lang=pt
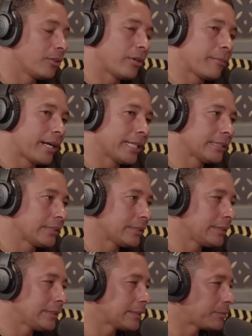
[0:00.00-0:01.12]
uma
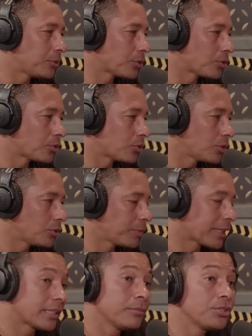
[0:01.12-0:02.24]
imagem que mostrou de
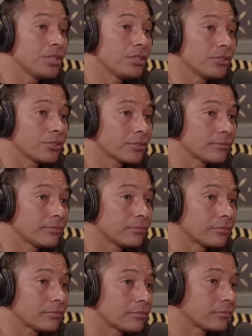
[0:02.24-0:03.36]
uma tribo de índios.
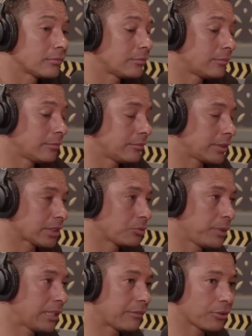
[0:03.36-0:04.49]
Hum, acho que
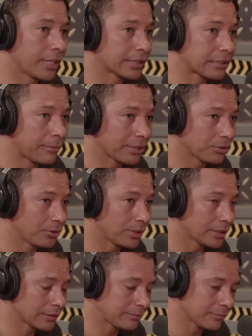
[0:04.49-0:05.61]
no meio da floresta
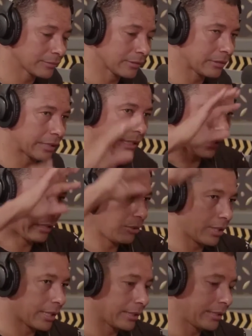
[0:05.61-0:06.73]
amazônica, naquela
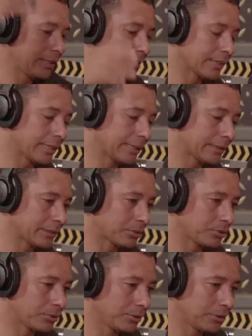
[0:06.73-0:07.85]
oca deles lá e
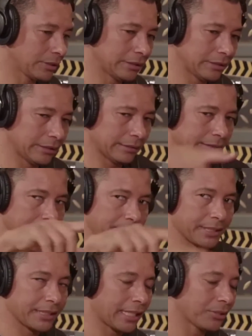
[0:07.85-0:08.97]
tudo,
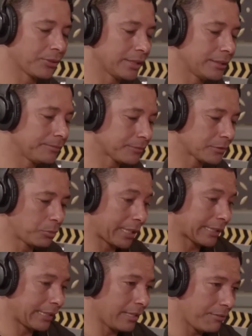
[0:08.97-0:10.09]
fechado ali.
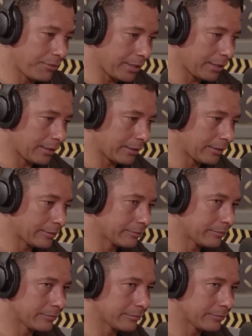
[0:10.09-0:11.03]
Uma TV